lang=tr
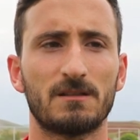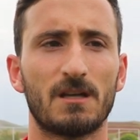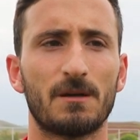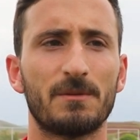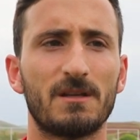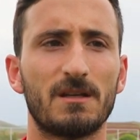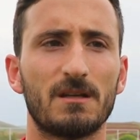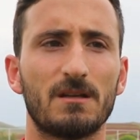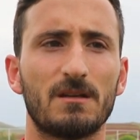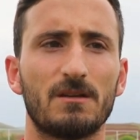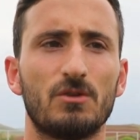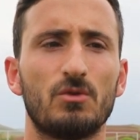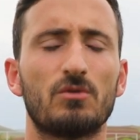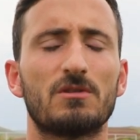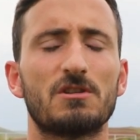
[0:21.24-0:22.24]
tabii ki
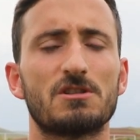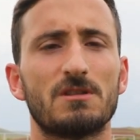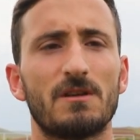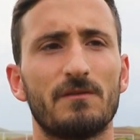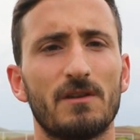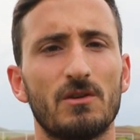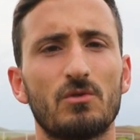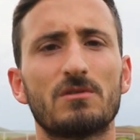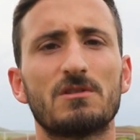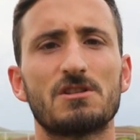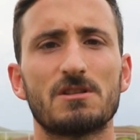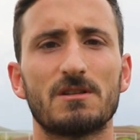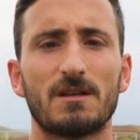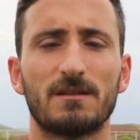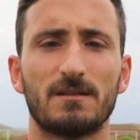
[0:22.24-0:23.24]
yurt dışından ve yurt
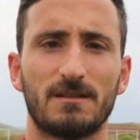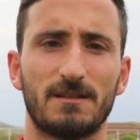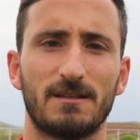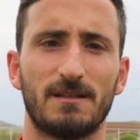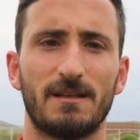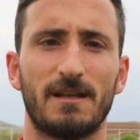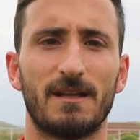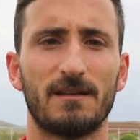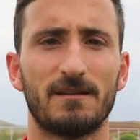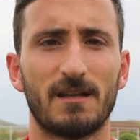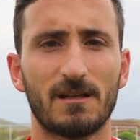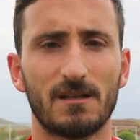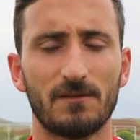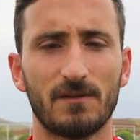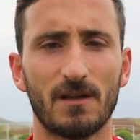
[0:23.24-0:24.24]
içinden gelen
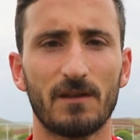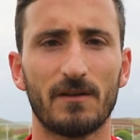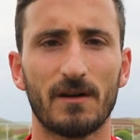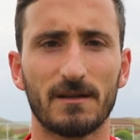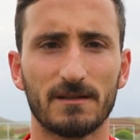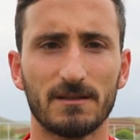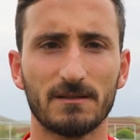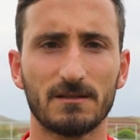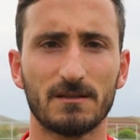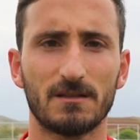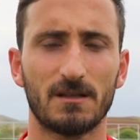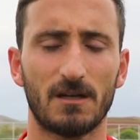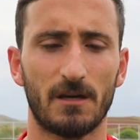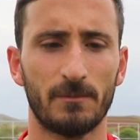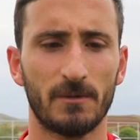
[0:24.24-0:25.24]
teklifleri vardı.
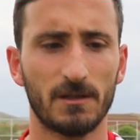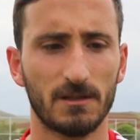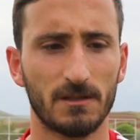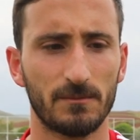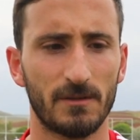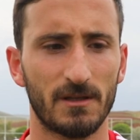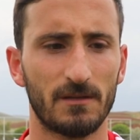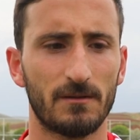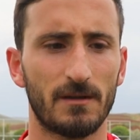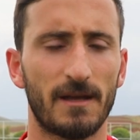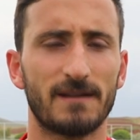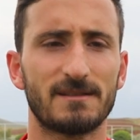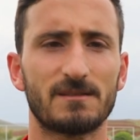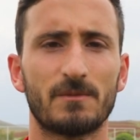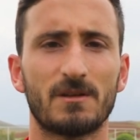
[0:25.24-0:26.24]
Ama ben
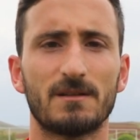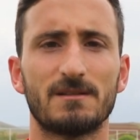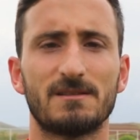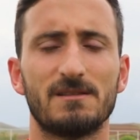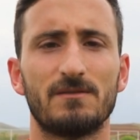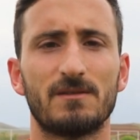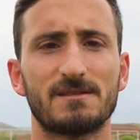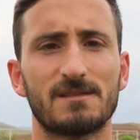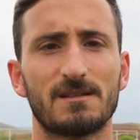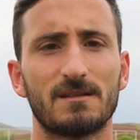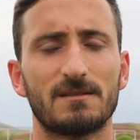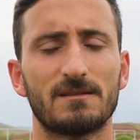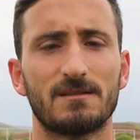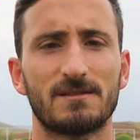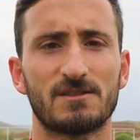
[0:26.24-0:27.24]
her zaman Sivas'a
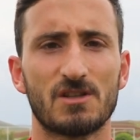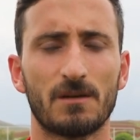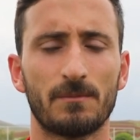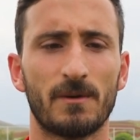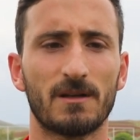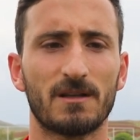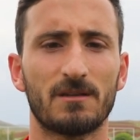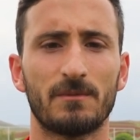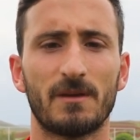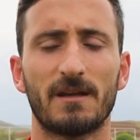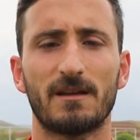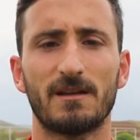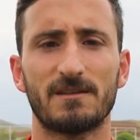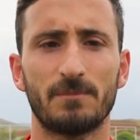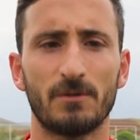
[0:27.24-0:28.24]
sıcak baktığımı
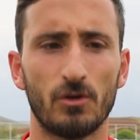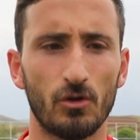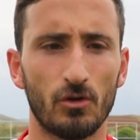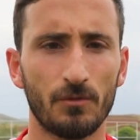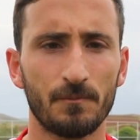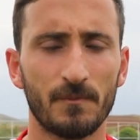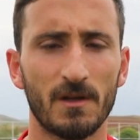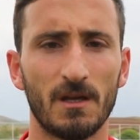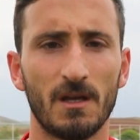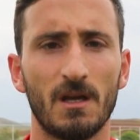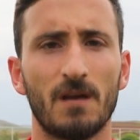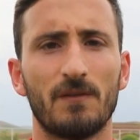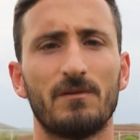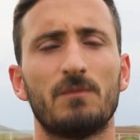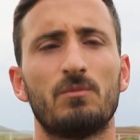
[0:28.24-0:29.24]
herkes biliyor
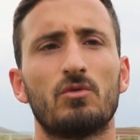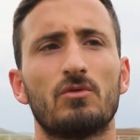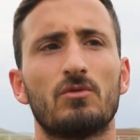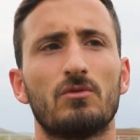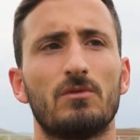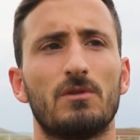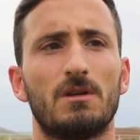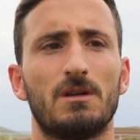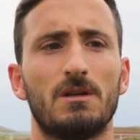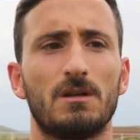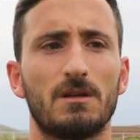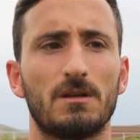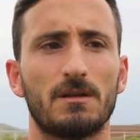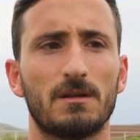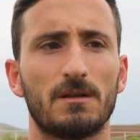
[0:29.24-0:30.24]
ve bunu
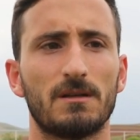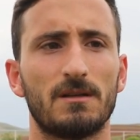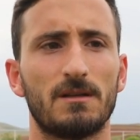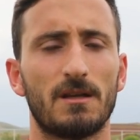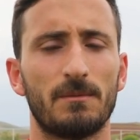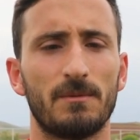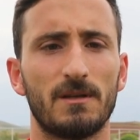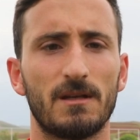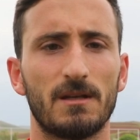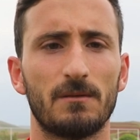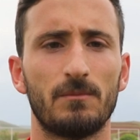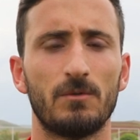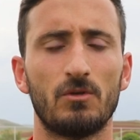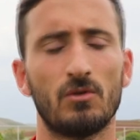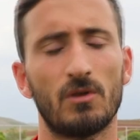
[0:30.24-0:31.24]
e, Tabii ki
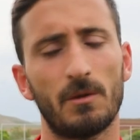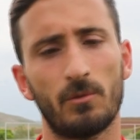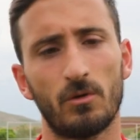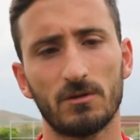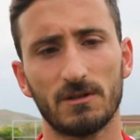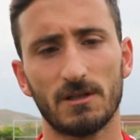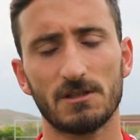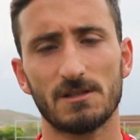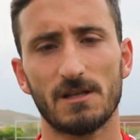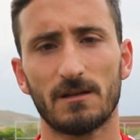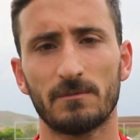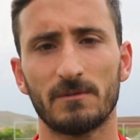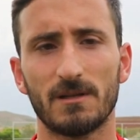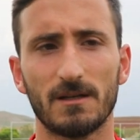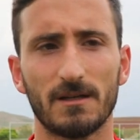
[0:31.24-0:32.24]
bütün
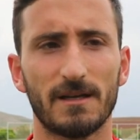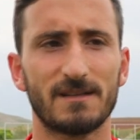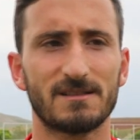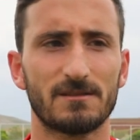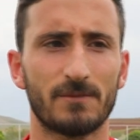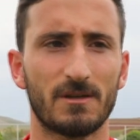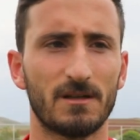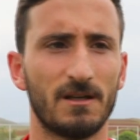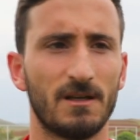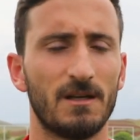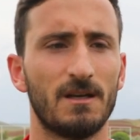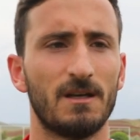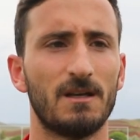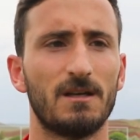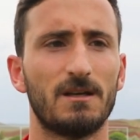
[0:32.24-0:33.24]
röportajlarımda her zaman
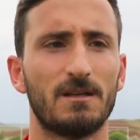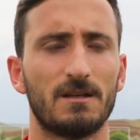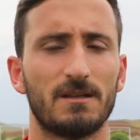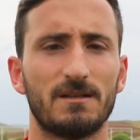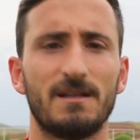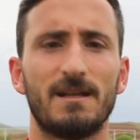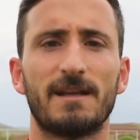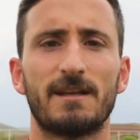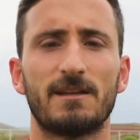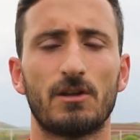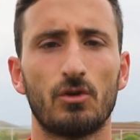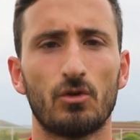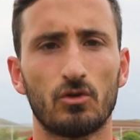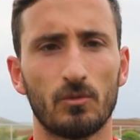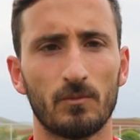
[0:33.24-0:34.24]
e, dile
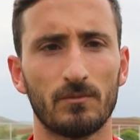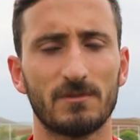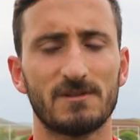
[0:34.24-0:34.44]
getiriyordum